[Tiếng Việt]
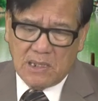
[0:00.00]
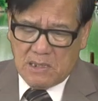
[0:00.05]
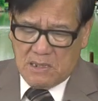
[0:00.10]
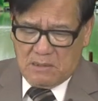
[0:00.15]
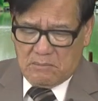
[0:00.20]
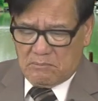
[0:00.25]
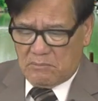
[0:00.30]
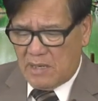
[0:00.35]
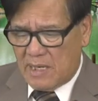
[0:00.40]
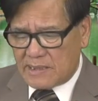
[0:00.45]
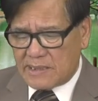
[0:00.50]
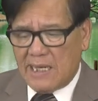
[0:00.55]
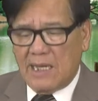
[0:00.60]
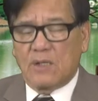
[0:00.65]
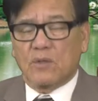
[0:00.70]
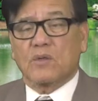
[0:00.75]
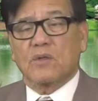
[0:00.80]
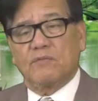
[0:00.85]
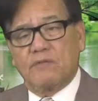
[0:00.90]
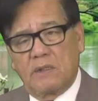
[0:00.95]
Mới đây
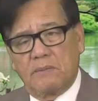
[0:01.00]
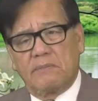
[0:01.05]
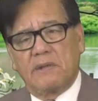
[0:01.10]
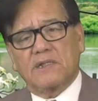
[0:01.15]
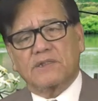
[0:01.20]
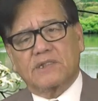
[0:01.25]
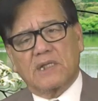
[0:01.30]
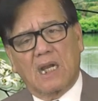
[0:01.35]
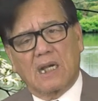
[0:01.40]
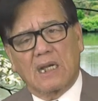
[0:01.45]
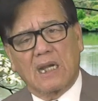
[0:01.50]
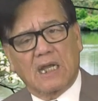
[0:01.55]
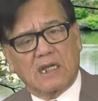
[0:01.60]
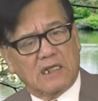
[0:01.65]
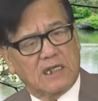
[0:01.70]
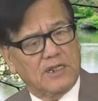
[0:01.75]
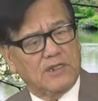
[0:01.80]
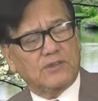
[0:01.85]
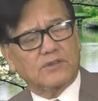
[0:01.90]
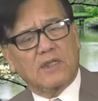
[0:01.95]
quý vị biết rằng là
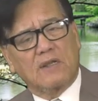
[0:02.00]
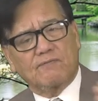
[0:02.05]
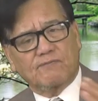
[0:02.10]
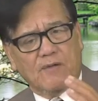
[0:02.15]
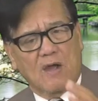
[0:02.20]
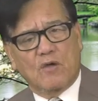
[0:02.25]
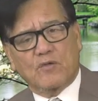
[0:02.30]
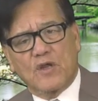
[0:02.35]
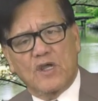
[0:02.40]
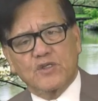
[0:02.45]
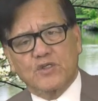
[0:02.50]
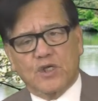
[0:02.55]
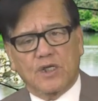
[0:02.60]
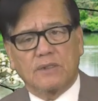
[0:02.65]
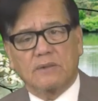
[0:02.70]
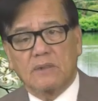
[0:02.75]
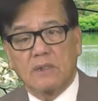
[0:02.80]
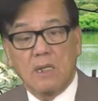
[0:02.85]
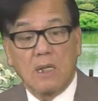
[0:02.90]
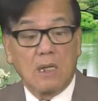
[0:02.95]
Clinton Foundation
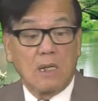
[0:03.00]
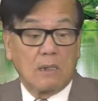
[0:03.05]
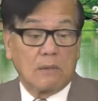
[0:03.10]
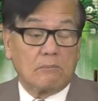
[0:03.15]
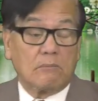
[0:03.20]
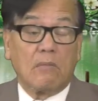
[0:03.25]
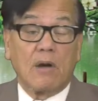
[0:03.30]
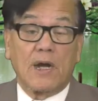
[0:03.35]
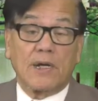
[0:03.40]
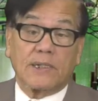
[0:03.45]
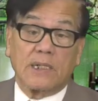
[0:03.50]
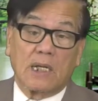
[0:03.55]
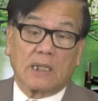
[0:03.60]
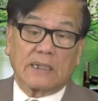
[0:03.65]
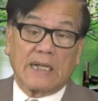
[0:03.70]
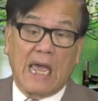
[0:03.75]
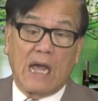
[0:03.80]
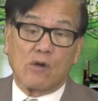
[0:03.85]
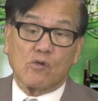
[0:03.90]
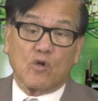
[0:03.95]
mới được
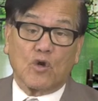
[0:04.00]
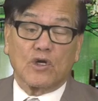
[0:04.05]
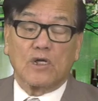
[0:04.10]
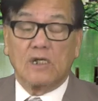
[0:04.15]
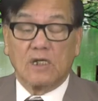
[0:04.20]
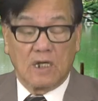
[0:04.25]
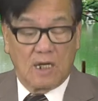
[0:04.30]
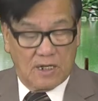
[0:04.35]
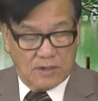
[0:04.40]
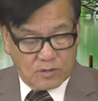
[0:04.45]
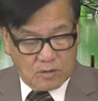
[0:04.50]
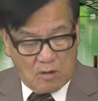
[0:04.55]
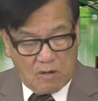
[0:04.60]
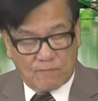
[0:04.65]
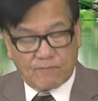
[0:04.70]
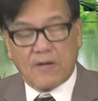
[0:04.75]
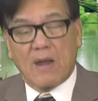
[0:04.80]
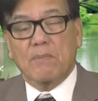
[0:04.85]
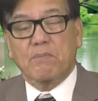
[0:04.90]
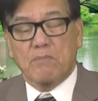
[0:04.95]
đảng con lừa cho
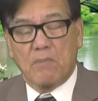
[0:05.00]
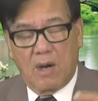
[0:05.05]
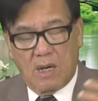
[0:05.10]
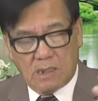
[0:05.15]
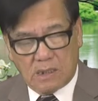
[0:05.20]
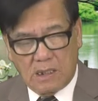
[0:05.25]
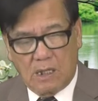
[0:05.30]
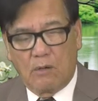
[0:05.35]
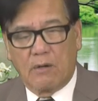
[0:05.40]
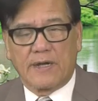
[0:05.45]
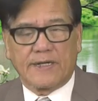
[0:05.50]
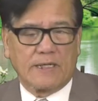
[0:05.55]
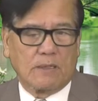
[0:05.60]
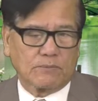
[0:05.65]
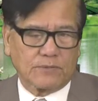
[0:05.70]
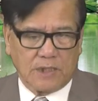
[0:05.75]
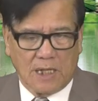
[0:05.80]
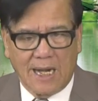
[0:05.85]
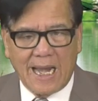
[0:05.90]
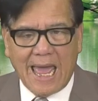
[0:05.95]
phép mở cửa hoạt động
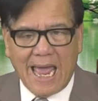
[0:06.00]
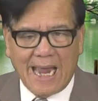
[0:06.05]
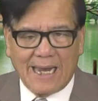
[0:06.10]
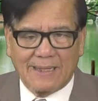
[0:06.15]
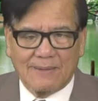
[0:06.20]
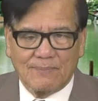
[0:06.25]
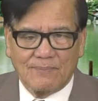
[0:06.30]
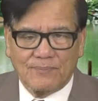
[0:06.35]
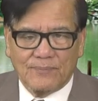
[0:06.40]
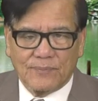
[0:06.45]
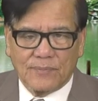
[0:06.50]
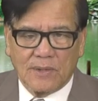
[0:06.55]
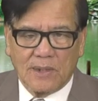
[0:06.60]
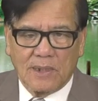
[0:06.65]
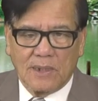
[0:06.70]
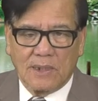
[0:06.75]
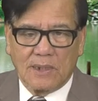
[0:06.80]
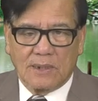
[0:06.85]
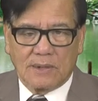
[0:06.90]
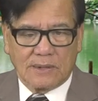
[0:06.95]
trở lại.
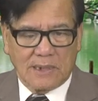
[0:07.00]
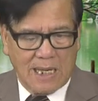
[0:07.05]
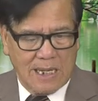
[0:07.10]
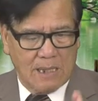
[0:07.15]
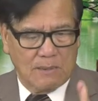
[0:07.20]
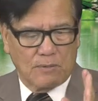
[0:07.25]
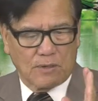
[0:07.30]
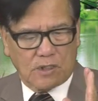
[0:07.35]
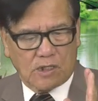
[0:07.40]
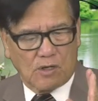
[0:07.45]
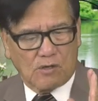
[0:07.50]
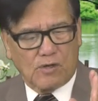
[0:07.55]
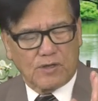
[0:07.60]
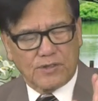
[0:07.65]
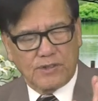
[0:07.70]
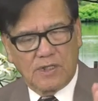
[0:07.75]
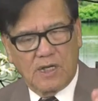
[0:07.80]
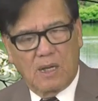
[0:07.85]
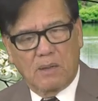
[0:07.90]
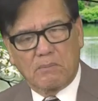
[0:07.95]
Đây là một cái con
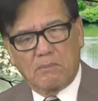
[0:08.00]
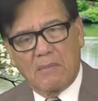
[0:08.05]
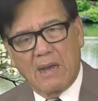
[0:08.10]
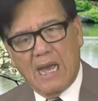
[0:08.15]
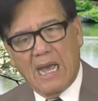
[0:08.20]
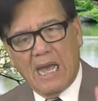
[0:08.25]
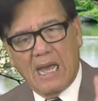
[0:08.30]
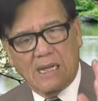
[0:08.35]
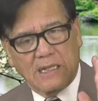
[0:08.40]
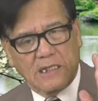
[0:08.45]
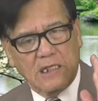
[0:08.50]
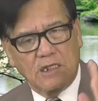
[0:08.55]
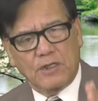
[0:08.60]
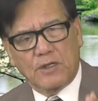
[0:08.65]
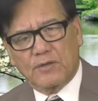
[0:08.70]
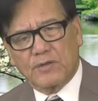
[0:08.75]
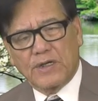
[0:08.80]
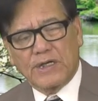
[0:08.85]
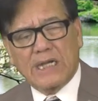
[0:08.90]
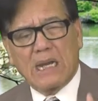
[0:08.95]
đường mà
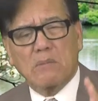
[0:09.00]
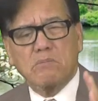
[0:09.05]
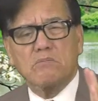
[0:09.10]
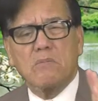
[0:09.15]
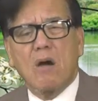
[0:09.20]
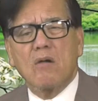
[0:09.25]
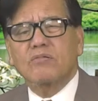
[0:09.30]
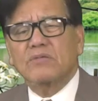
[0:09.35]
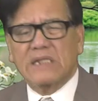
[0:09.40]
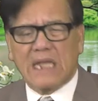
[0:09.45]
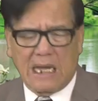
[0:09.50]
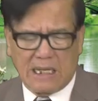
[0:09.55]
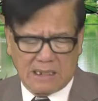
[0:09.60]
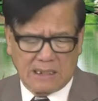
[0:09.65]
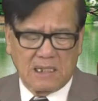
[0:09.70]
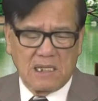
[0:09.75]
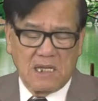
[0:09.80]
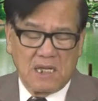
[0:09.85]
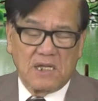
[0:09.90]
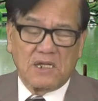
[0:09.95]
Hillary đang mong rằng
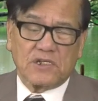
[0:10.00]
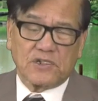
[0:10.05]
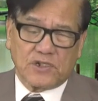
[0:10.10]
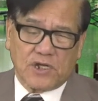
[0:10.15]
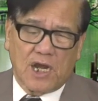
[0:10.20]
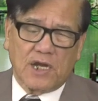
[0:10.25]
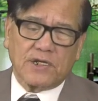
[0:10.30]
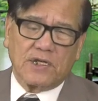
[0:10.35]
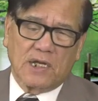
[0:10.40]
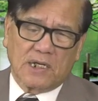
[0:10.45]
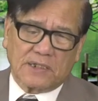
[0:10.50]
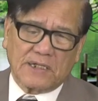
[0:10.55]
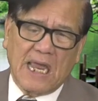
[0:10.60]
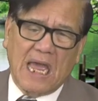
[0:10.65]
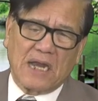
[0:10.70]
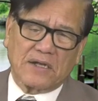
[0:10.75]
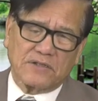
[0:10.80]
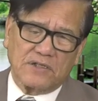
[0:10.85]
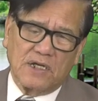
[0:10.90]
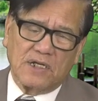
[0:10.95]
sẽ được
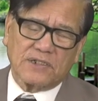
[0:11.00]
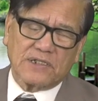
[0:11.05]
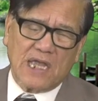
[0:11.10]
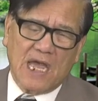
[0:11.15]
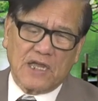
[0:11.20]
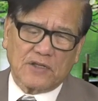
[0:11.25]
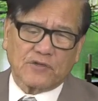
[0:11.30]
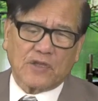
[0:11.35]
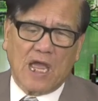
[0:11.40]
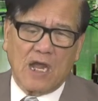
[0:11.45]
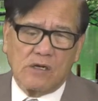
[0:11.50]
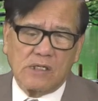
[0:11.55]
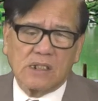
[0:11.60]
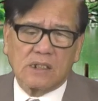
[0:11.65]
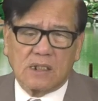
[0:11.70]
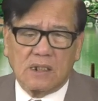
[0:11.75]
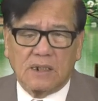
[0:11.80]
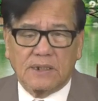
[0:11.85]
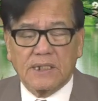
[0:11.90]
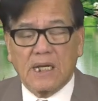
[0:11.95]
đảng đưa ra tái ứng
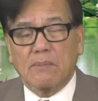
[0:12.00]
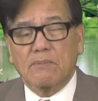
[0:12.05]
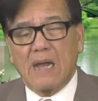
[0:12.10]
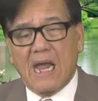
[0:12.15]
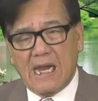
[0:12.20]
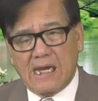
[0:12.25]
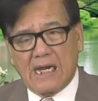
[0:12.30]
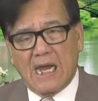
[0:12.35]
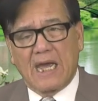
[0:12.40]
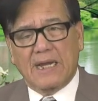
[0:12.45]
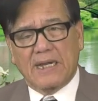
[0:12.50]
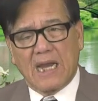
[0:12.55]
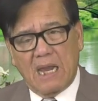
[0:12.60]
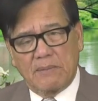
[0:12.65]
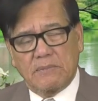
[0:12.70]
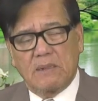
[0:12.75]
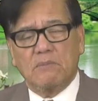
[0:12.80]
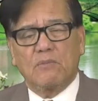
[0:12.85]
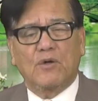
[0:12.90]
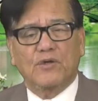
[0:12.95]
cử năm hai nghìn không trăm hai
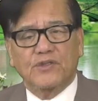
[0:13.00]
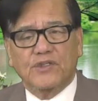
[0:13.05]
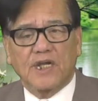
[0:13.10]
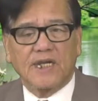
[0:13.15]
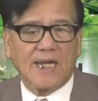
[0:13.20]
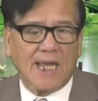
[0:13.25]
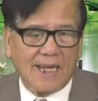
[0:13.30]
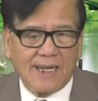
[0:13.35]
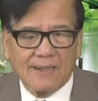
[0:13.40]
mươi tư tới đây.